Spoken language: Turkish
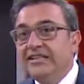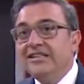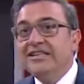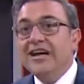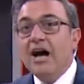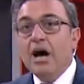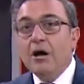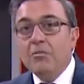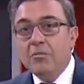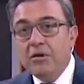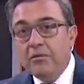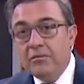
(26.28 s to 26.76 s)

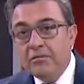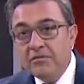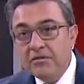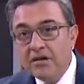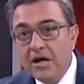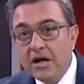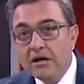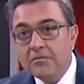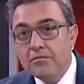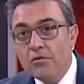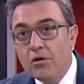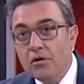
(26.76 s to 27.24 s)

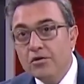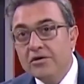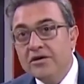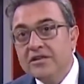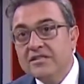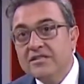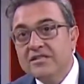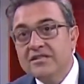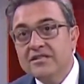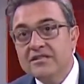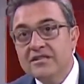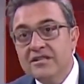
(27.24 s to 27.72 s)
Yağmapınar
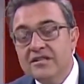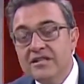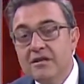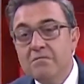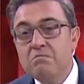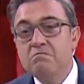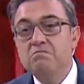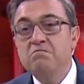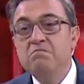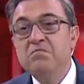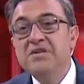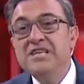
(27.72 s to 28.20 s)
bölgesinde de
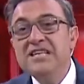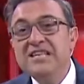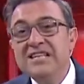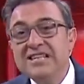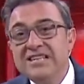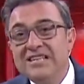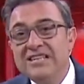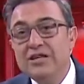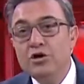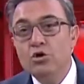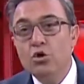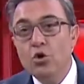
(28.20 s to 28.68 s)
1
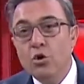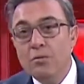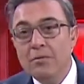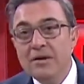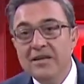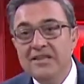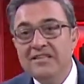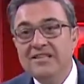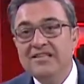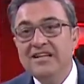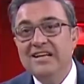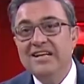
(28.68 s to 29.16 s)

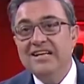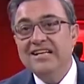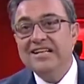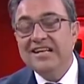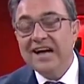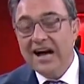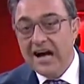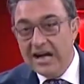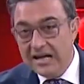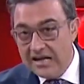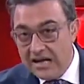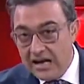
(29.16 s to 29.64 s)
kilometrelik
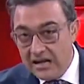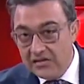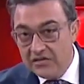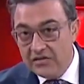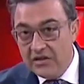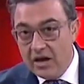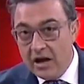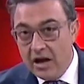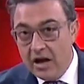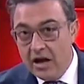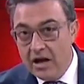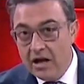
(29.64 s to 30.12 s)

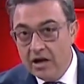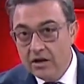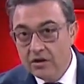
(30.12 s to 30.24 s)
alanda